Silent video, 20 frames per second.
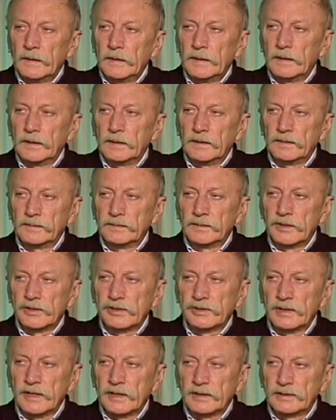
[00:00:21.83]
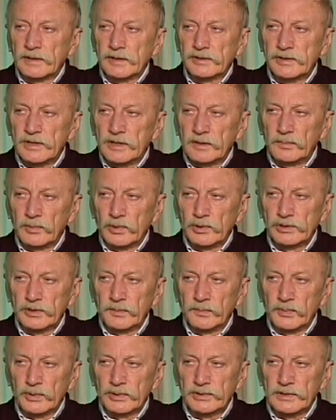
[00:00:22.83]
начинает тошнить больше
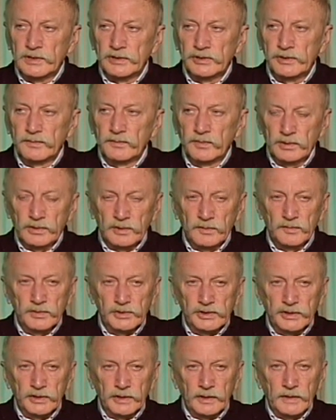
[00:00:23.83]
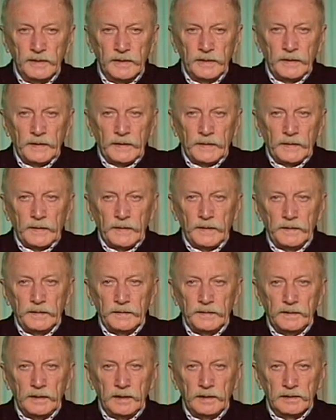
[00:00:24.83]
после животного жира да.
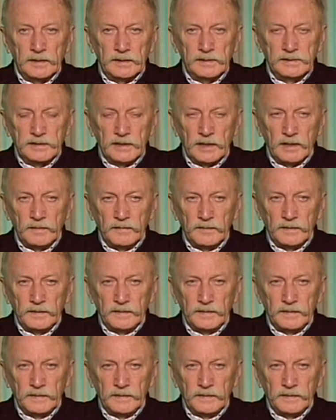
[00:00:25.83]
или да. растительного?